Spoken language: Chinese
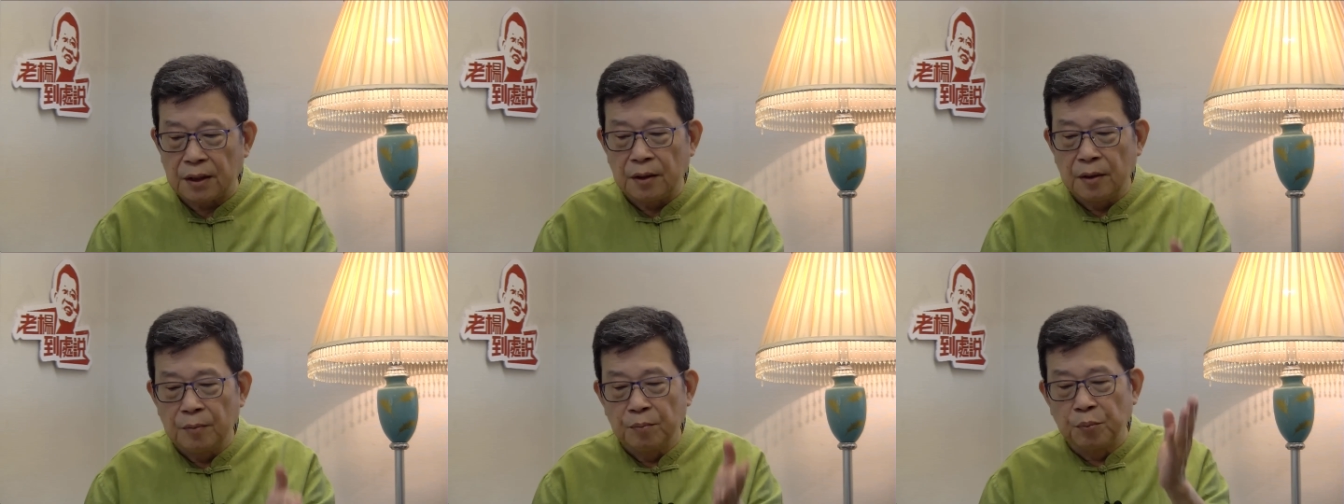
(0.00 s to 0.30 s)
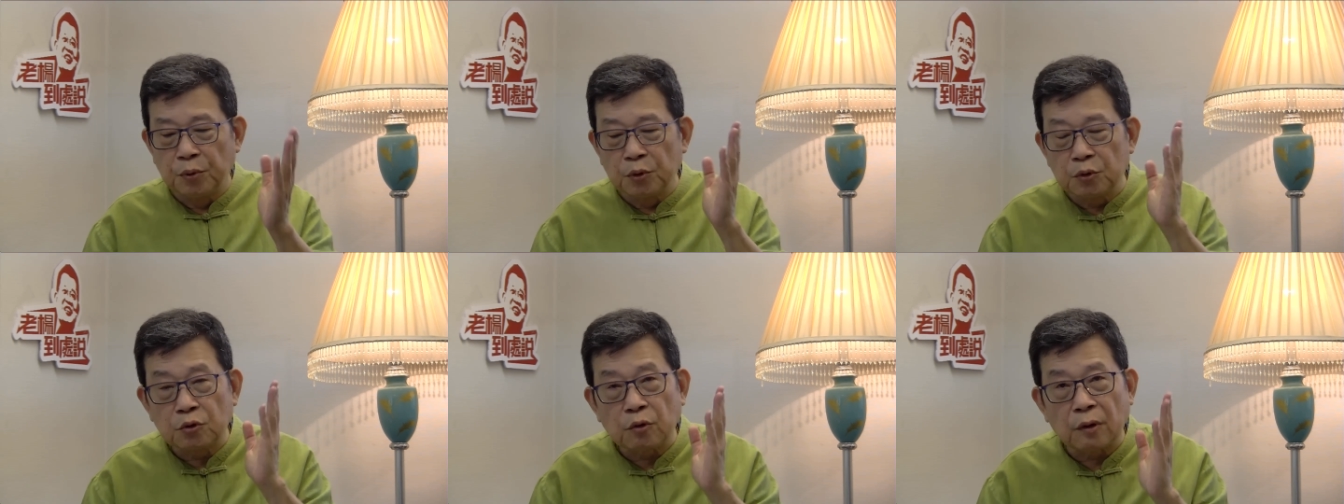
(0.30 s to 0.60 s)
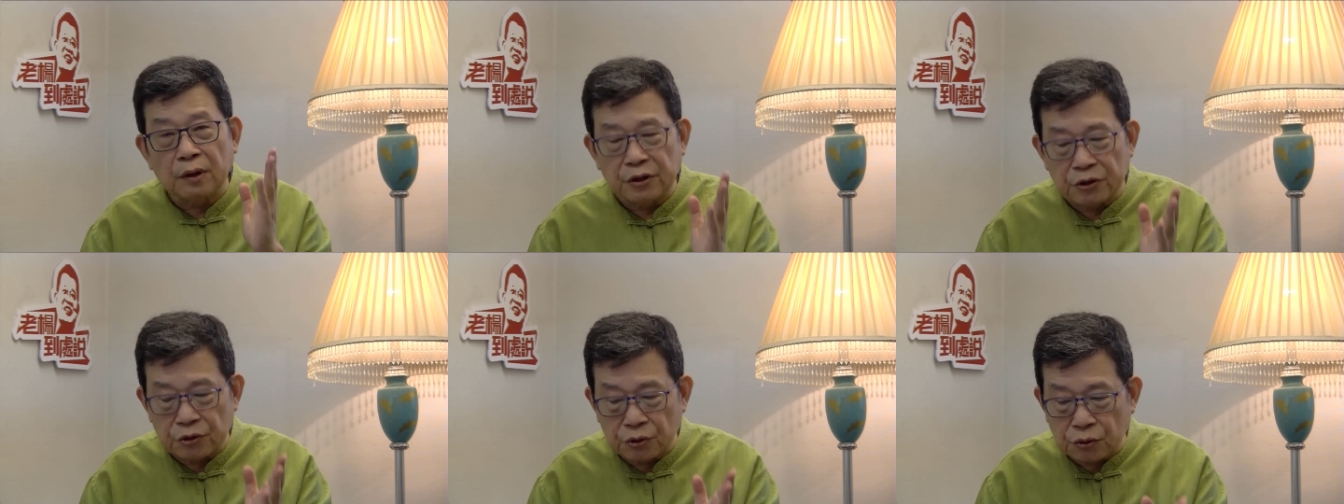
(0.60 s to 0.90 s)
不断
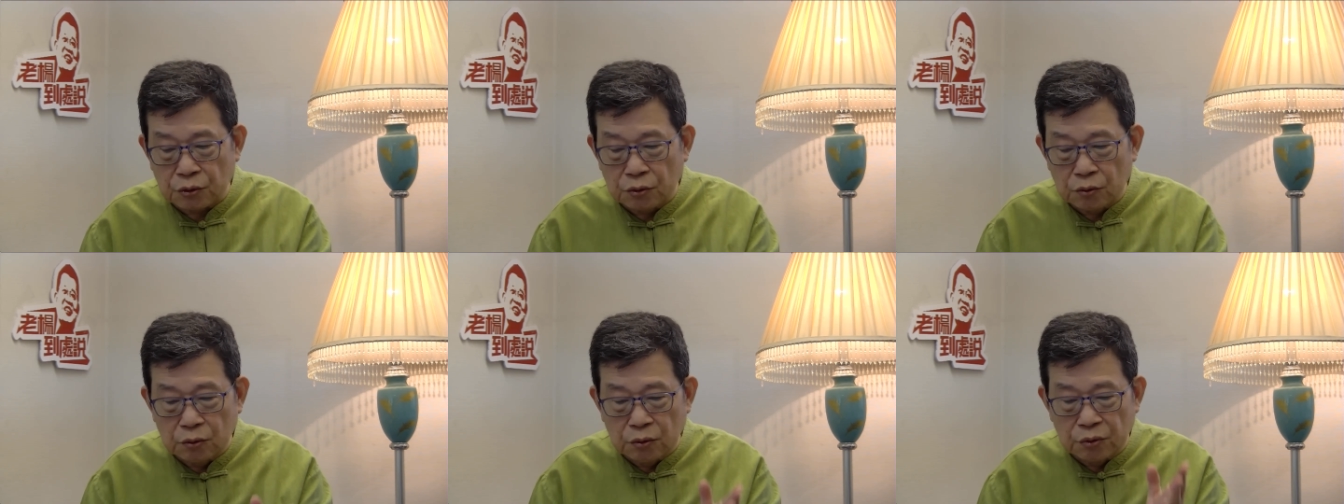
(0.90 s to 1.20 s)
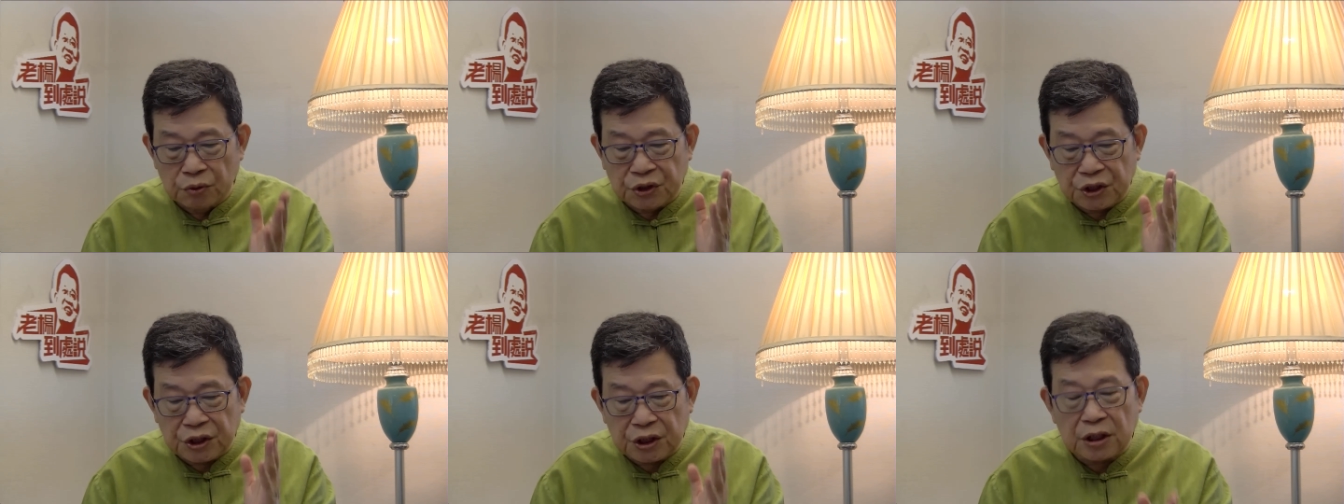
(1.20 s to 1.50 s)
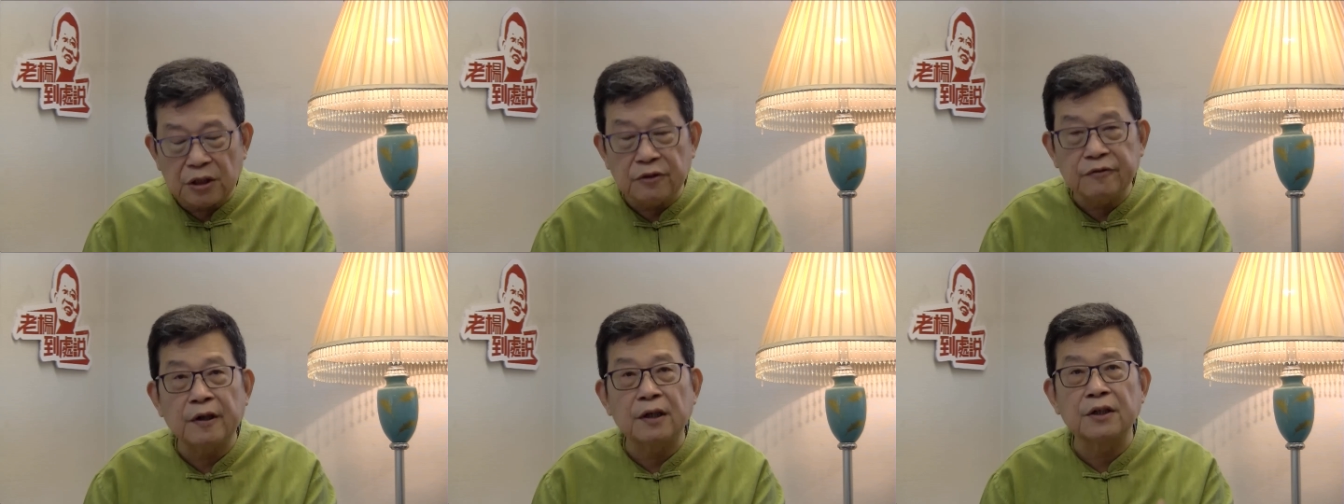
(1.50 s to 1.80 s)
的输入西
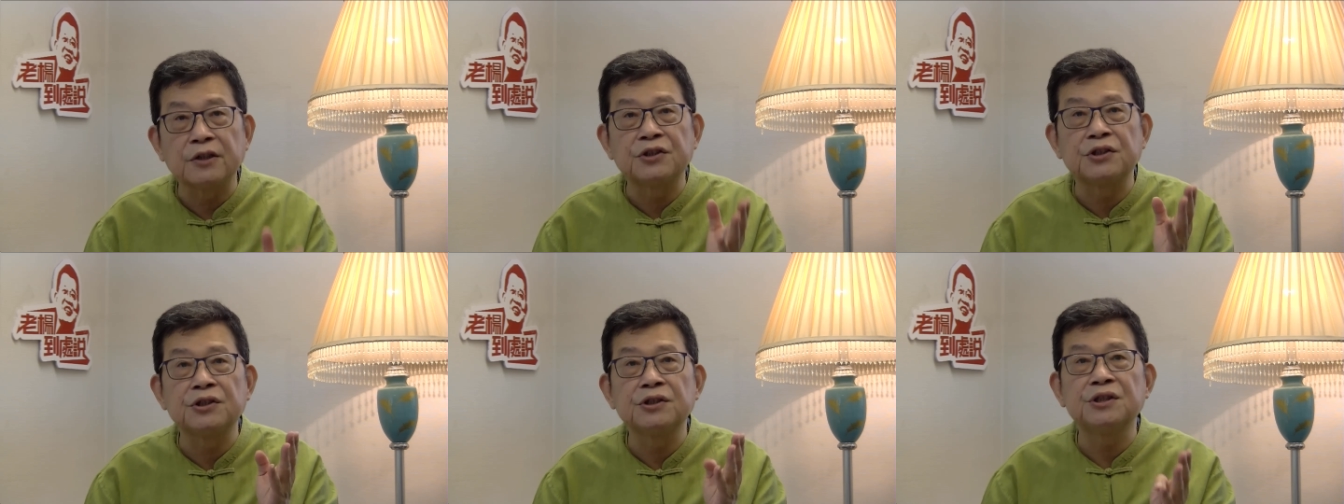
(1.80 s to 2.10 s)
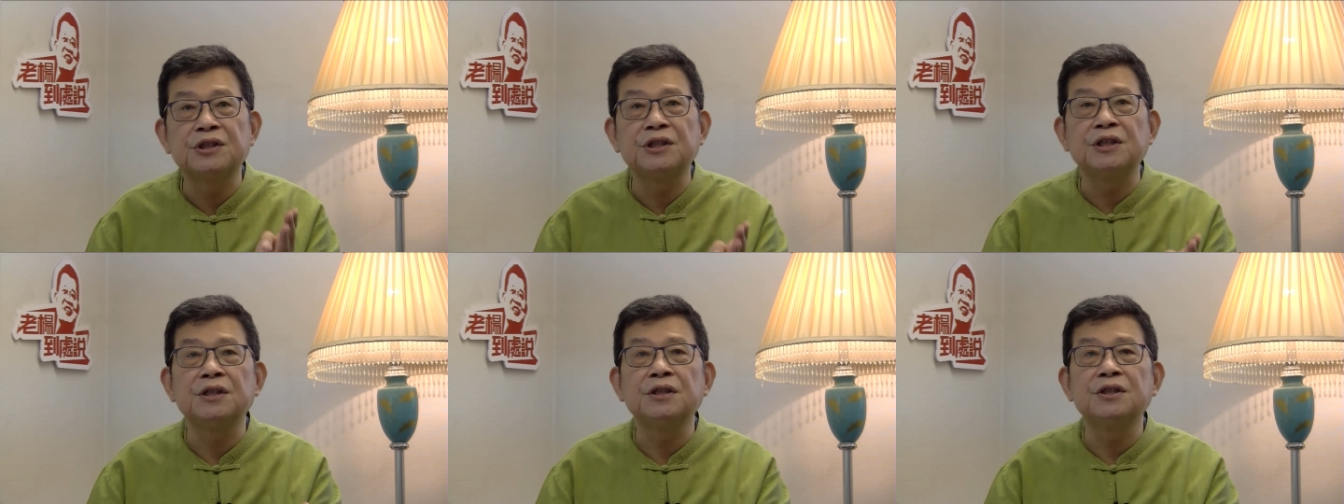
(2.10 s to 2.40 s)
方的资金、